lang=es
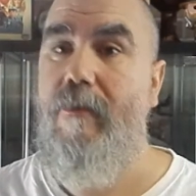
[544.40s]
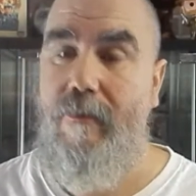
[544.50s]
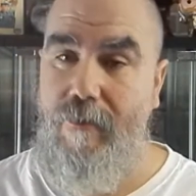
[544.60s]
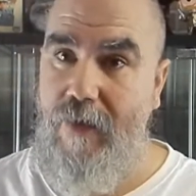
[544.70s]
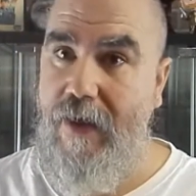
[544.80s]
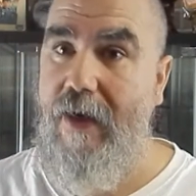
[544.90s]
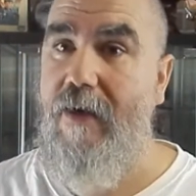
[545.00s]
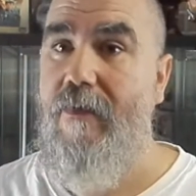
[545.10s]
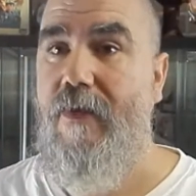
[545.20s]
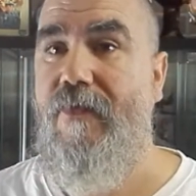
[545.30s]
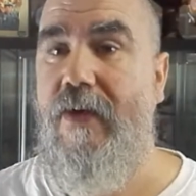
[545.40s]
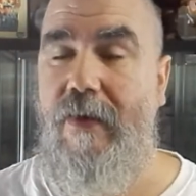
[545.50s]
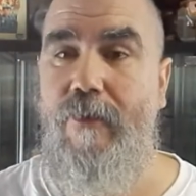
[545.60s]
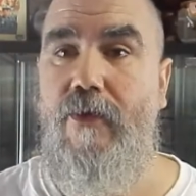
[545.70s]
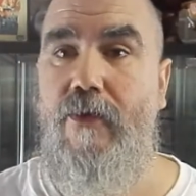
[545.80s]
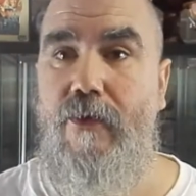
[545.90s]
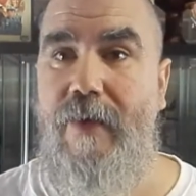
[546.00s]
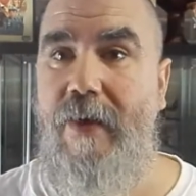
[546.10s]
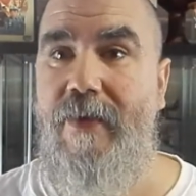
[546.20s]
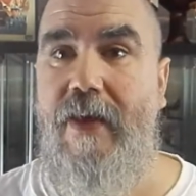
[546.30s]
eh, Miguel de Friquismo
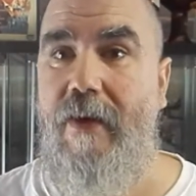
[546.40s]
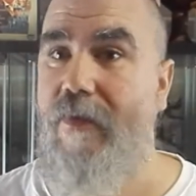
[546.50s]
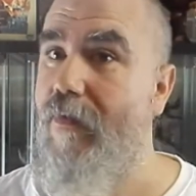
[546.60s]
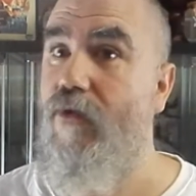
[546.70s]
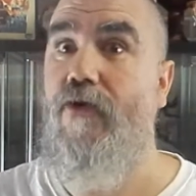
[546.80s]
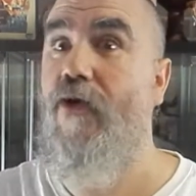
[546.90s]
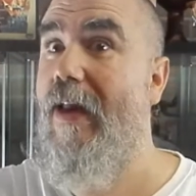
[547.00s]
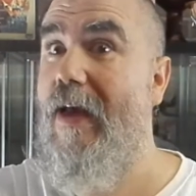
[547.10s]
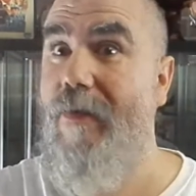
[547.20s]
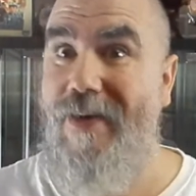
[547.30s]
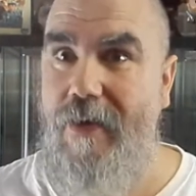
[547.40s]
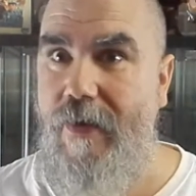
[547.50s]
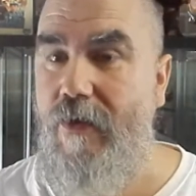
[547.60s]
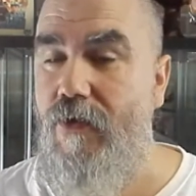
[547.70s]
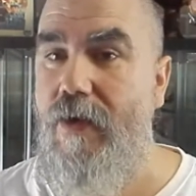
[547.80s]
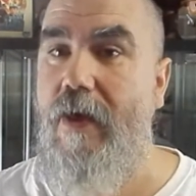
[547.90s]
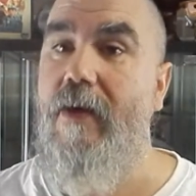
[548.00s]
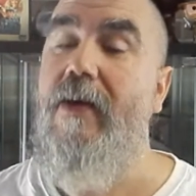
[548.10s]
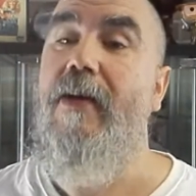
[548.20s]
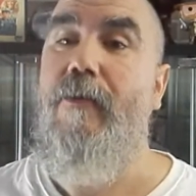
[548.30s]
Colomena me está diciendo, no las abras ni de coña.
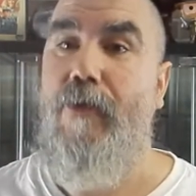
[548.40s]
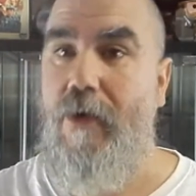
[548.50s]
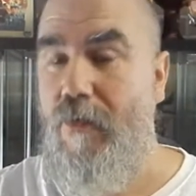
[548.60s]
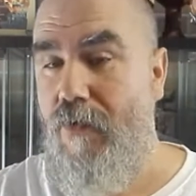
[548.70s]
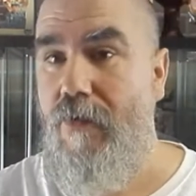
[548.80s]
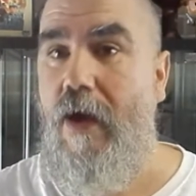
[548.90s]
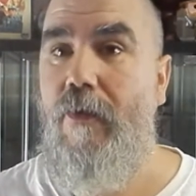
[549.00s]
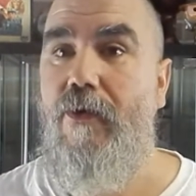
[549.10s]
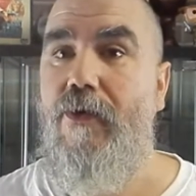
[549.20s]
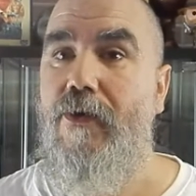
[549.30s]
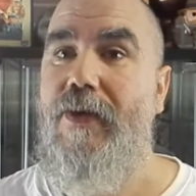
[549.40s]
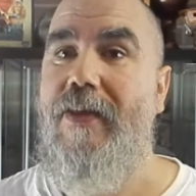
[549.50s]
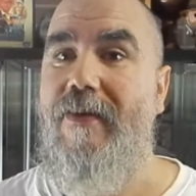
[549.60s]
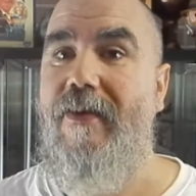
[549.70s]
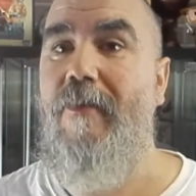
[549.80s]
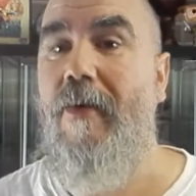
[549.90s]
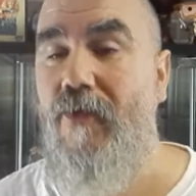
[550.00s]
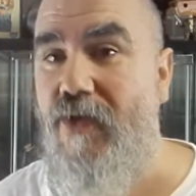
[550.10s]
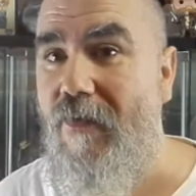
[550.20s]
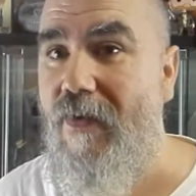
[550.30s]
Porque bueno, hablo de este tema
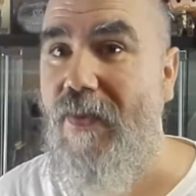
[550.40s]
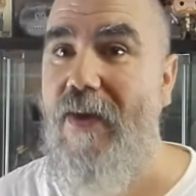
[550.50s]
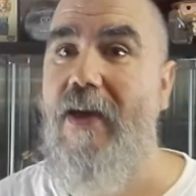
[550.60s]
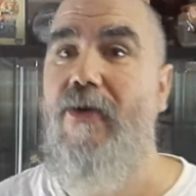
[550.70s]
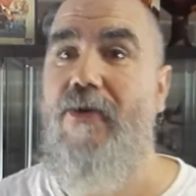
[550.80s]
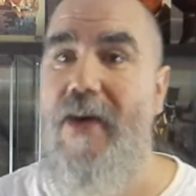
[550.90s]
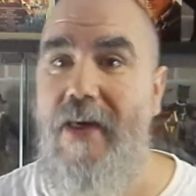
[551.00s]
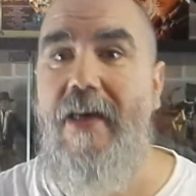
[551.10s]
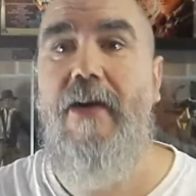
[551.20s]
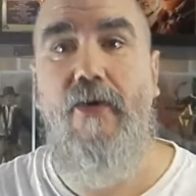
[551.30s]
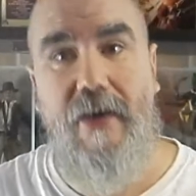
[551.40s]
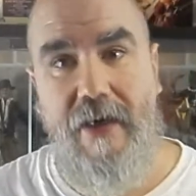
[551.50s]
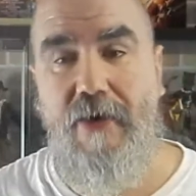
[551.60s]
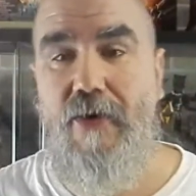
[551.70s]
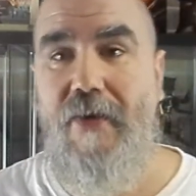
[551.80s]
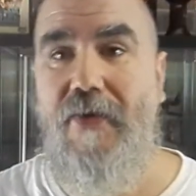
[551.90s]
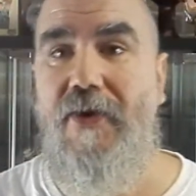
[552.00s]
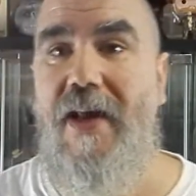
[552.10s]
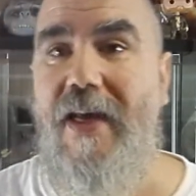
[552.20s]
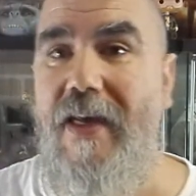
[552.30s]
muchas veces con él, él,
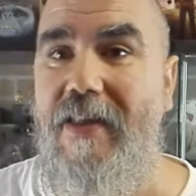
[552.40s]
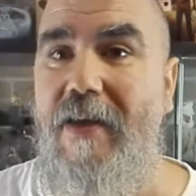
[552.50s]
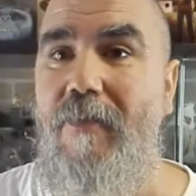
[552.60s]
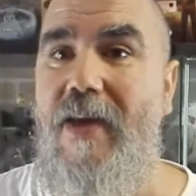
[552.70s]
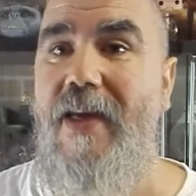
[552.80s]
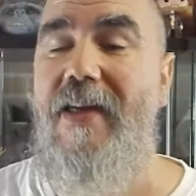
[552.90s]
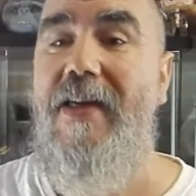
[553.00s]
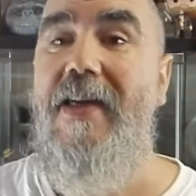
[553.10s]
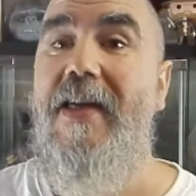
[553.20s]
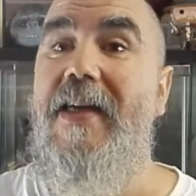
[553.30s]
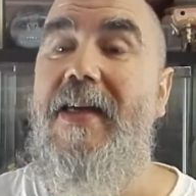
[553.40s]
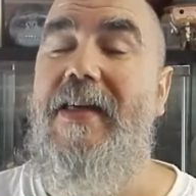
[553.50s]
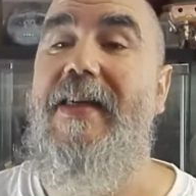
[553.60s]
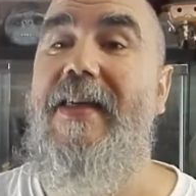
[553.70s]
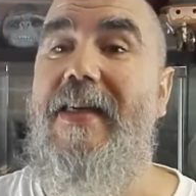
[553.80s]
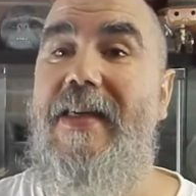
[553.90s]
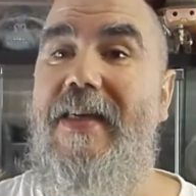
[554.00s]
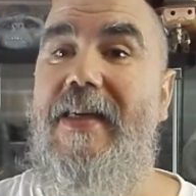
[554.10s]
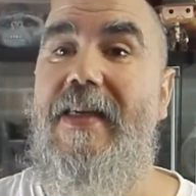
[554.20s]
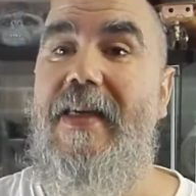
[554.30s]
colecciona también
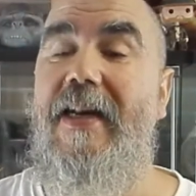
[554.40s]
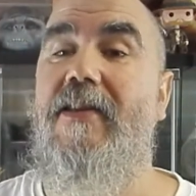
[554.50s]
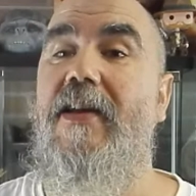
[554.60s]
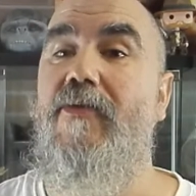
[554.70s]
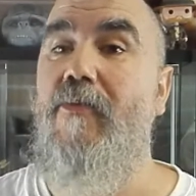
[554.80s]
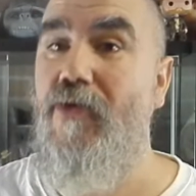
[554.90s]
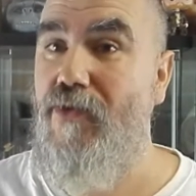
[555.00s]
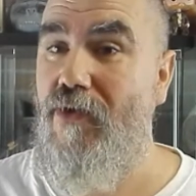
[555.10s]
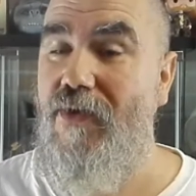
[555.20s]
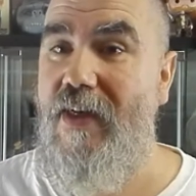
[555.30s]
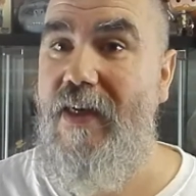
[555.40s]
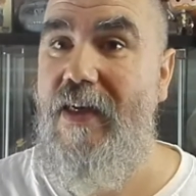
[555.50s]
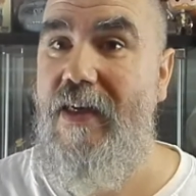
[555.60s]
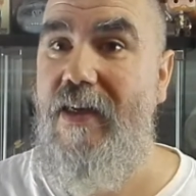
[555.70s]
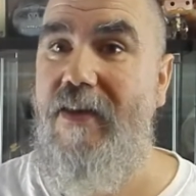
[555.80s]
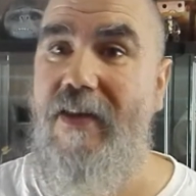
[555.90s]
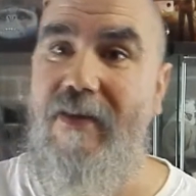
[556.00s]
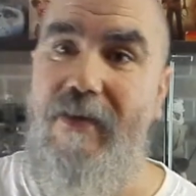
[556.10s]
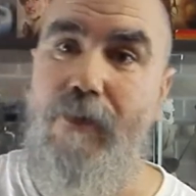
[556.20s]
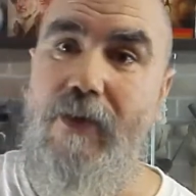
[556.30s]
y él tiene un montón de, de
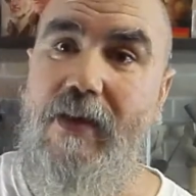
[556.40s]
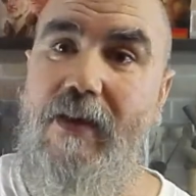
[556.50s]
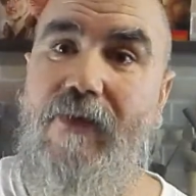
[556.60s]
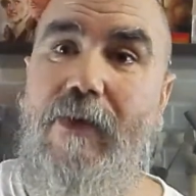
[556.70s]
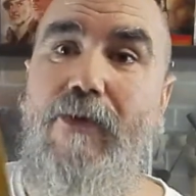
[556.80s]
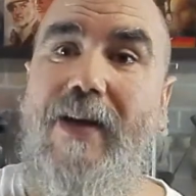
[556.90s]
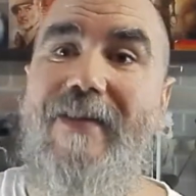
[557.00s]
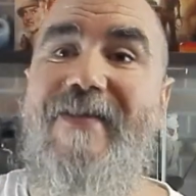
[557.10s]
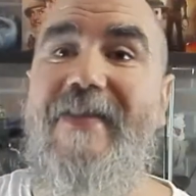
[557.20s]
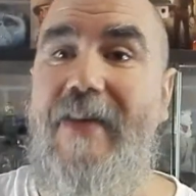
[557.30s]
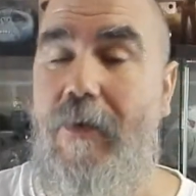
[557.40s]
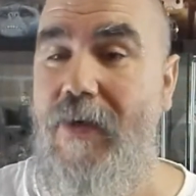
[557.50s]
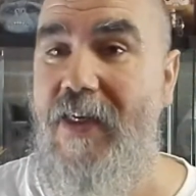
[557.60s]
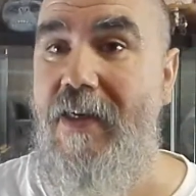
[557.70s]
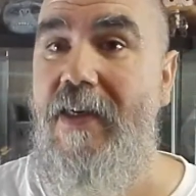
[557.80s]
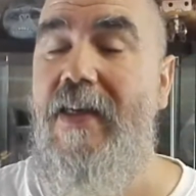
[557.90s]
este tipo de figuras sin abrir.